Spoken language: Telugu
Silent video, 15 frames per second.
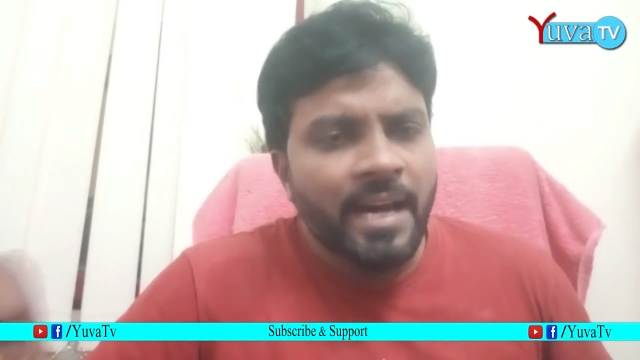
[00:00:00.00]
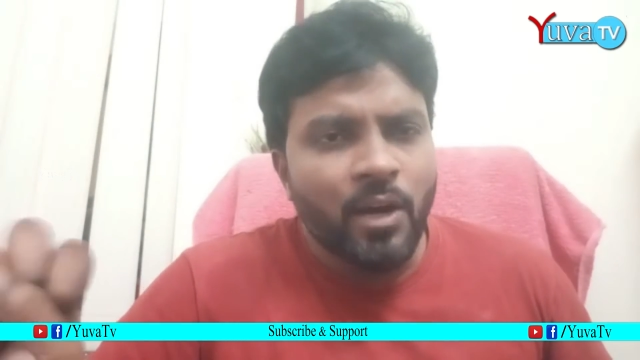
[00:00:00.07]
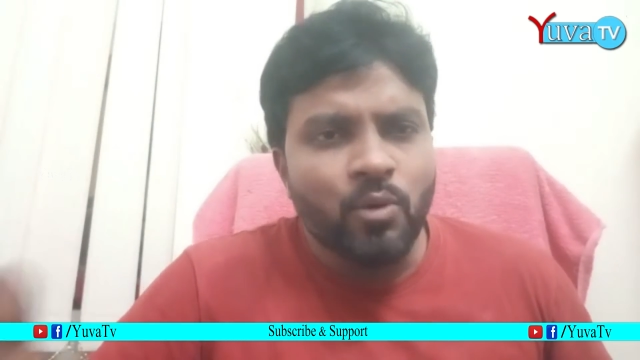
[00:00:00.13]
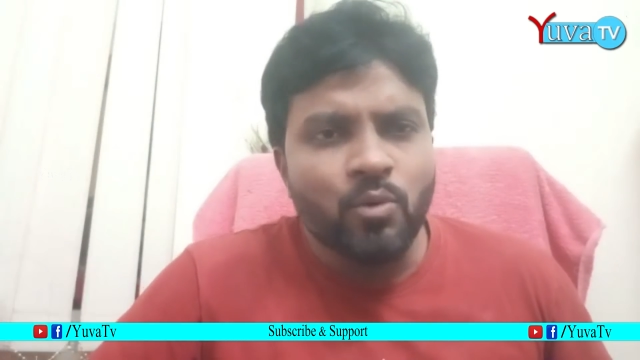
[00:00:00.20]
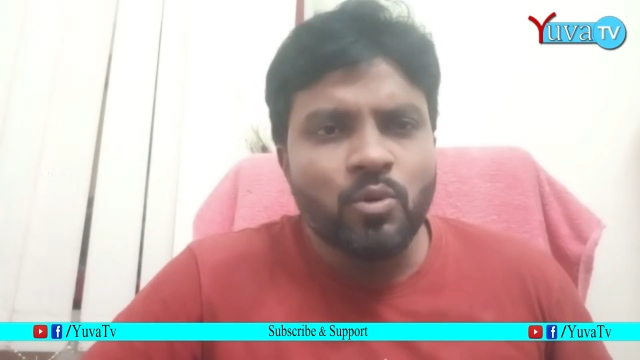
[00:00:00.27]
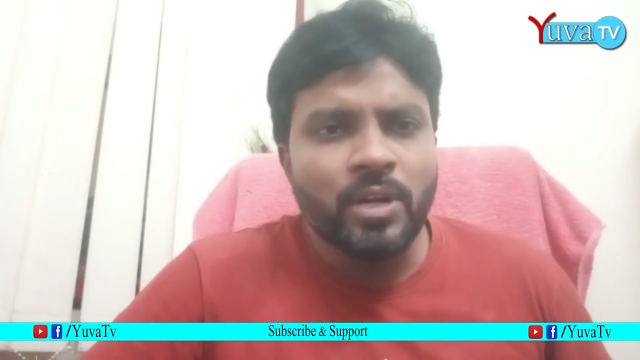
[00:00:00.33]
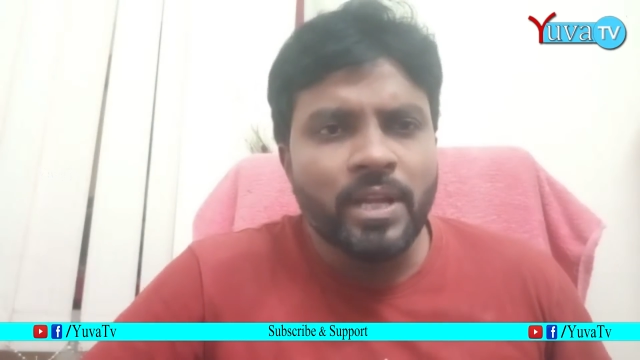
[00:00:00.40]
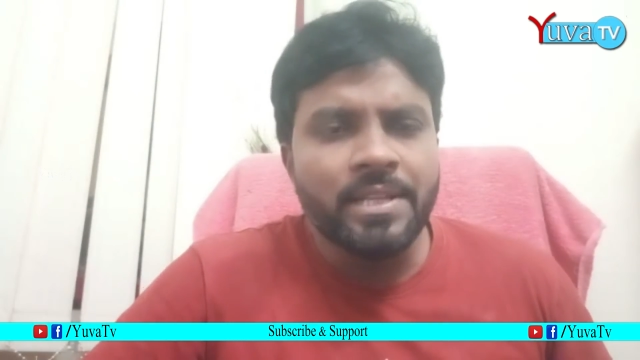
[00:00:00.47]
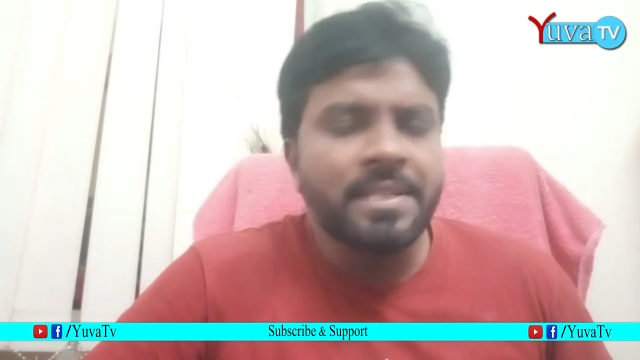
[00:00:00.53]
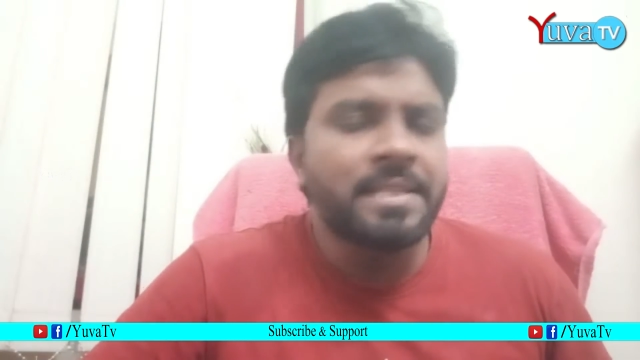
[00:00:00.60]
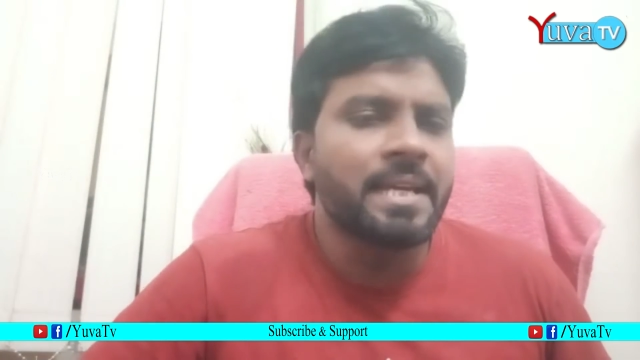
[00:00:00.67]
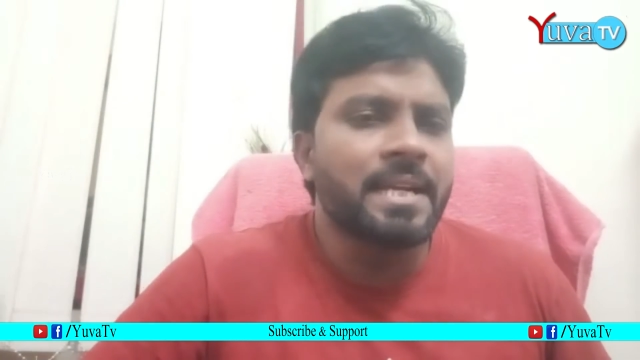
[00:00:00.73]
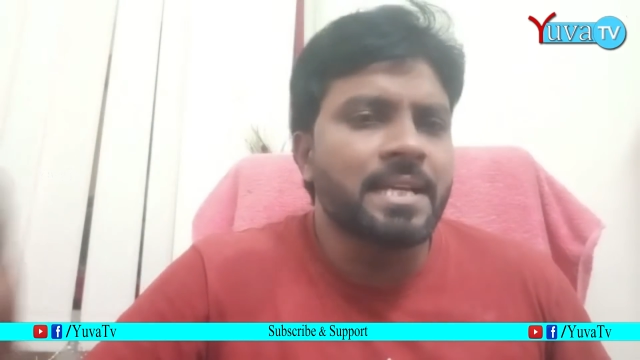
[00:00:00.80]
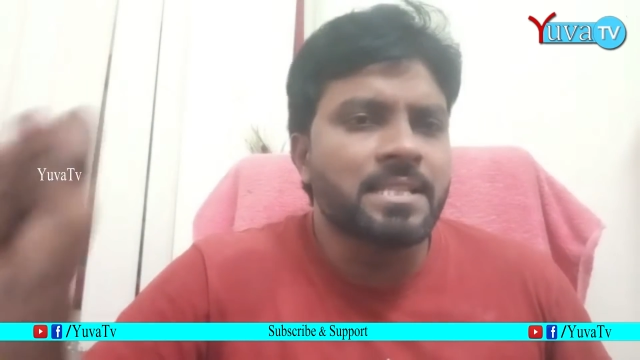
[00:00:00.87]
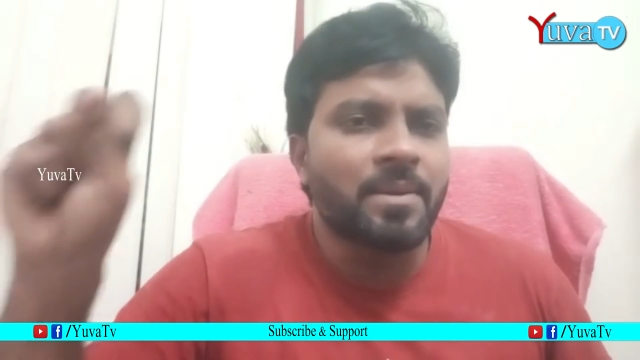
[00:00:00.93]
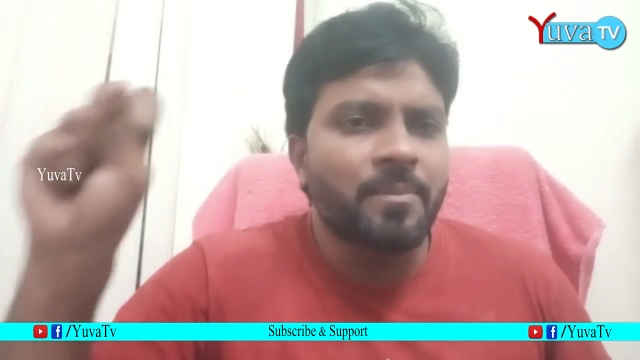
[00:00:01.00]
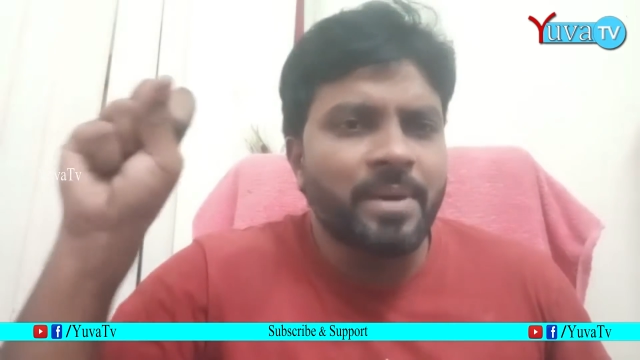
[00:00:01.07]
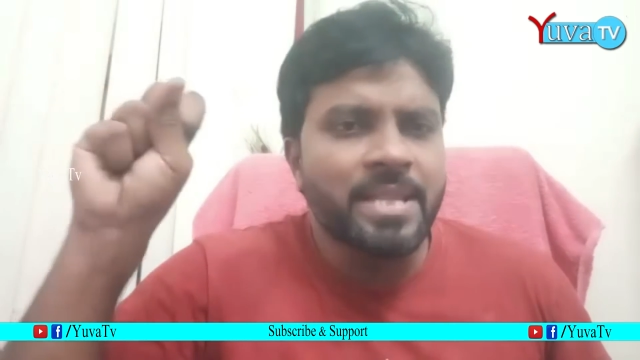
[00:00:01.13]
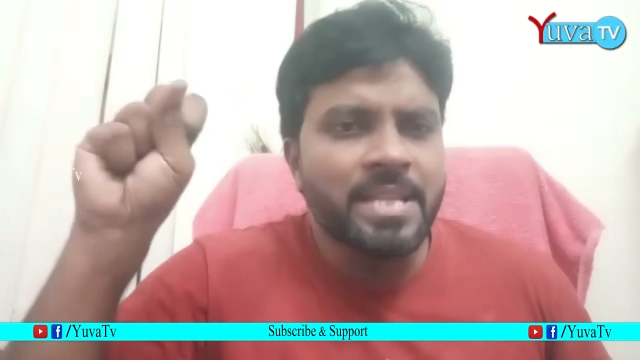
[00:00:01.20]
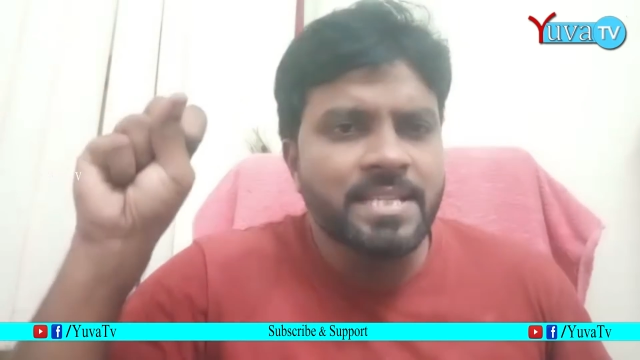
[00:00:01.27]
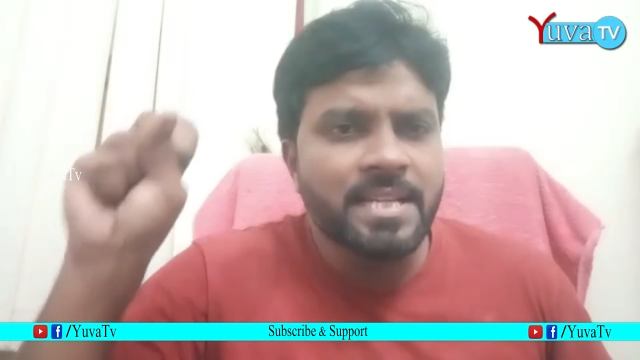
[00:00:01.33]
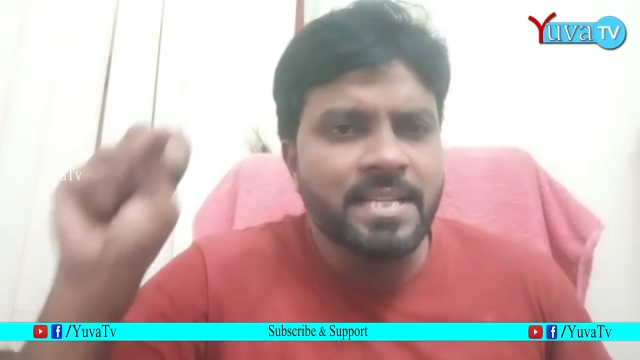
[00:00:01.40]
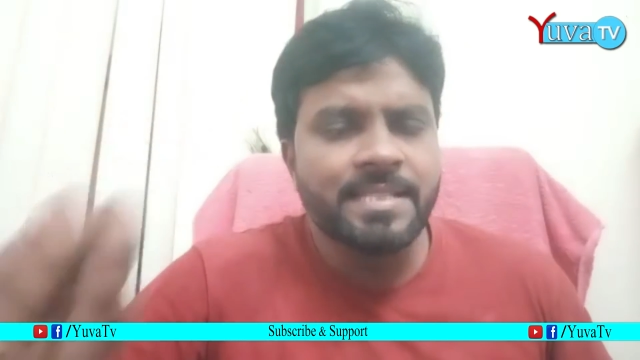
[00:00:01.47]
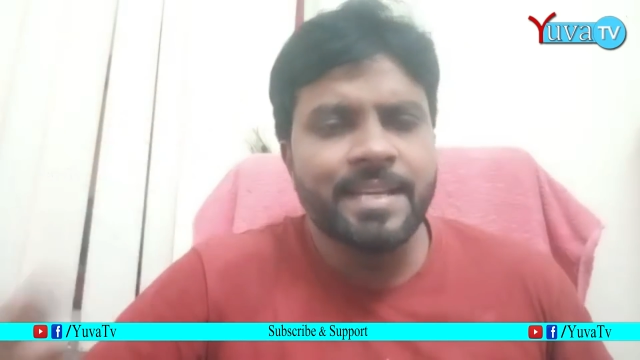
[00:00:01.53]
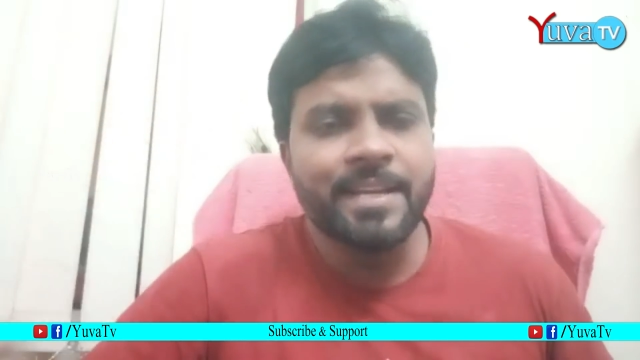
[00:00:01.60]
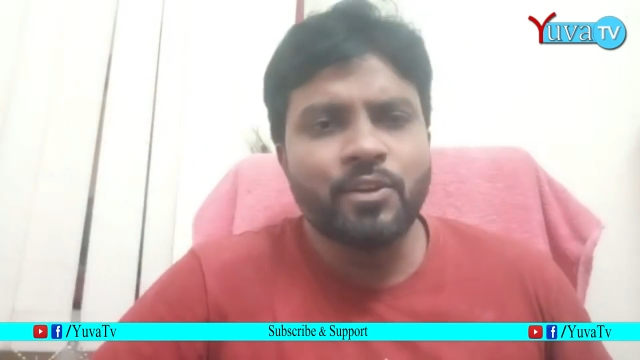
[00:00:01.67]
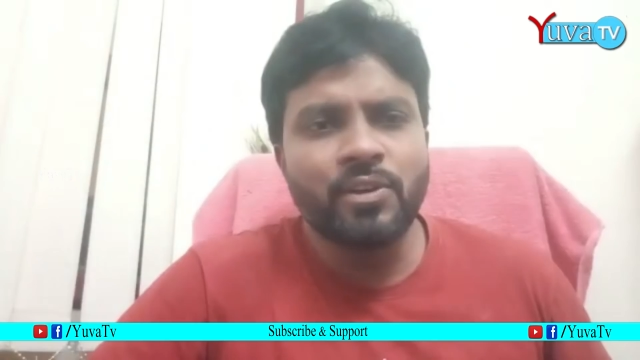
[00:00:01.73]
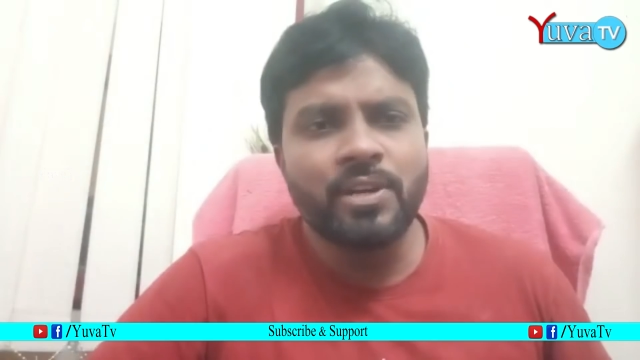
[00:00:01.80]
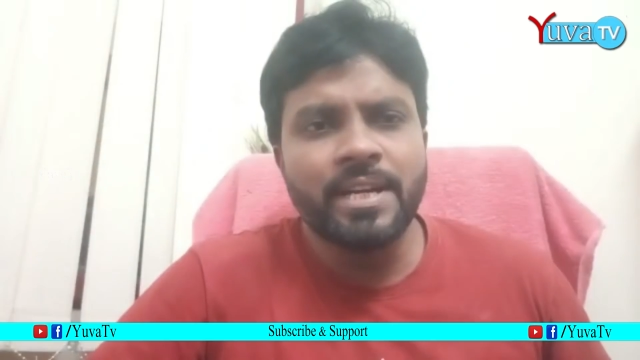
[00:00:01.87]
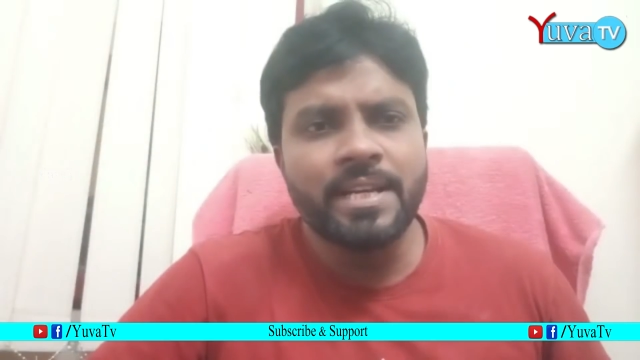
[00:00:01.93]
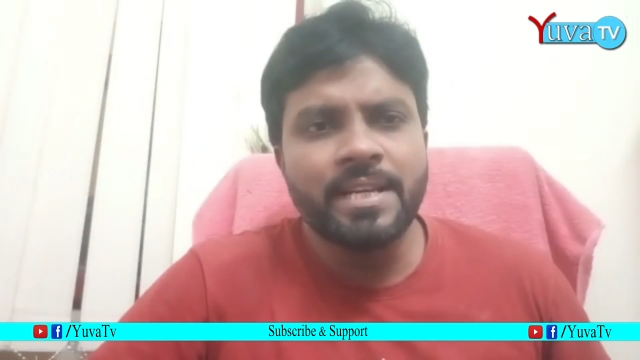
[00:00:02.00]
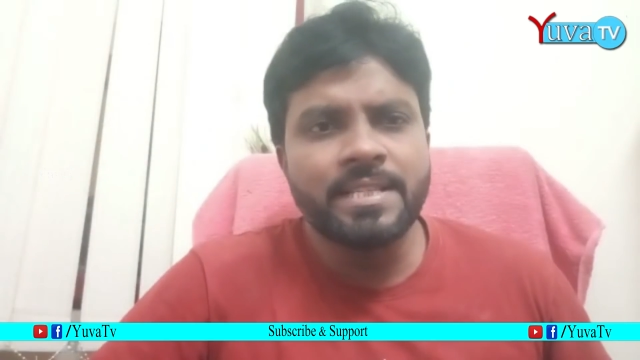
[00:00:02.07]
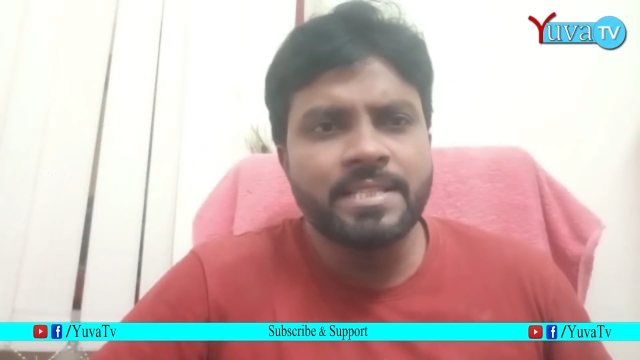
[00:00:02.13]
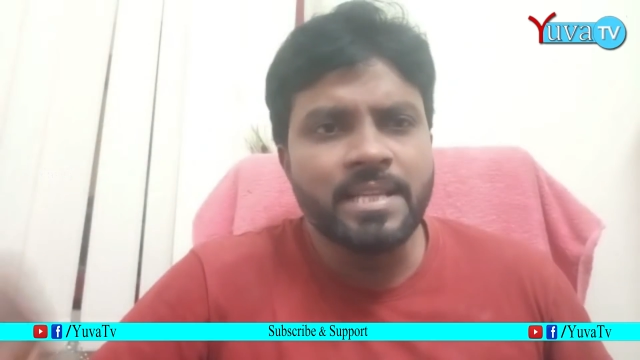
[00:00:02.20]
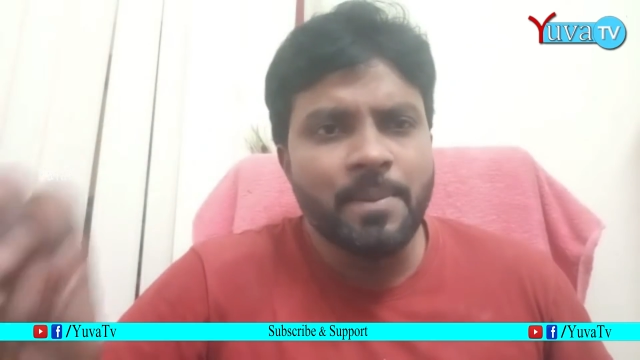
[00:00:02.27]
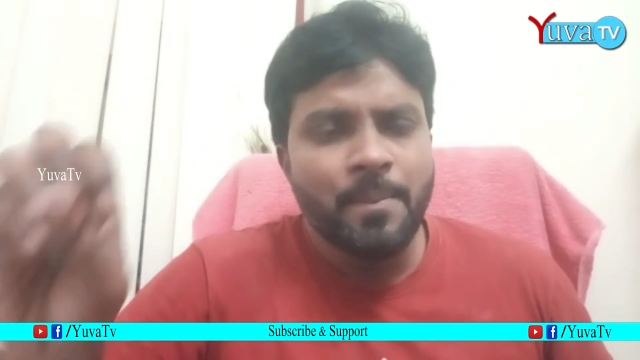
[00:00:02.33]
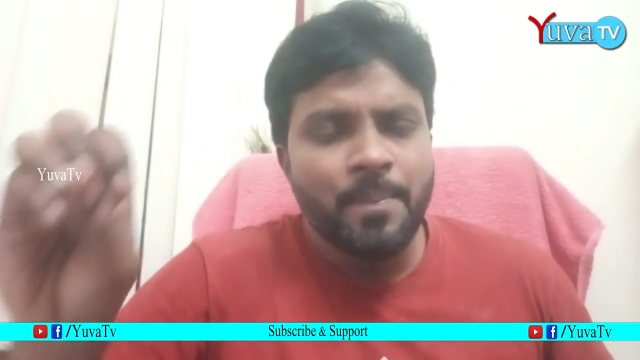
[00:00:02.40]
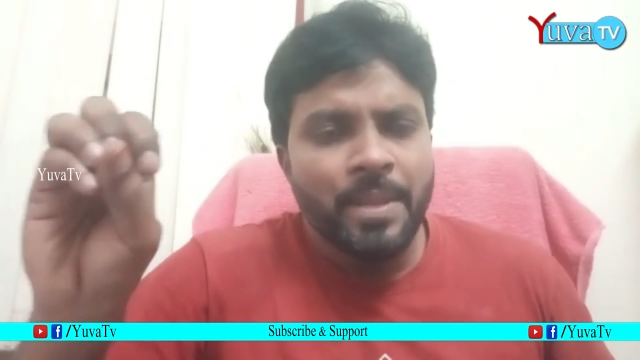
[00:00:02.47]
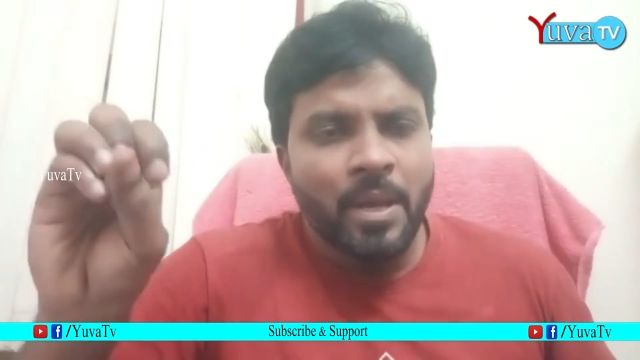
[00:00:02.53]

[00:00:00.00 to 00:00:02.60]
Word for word: హక్కు ఉంటుంది దానికి సంబంధించిన సెక్యూరిటీ ఇచ్చి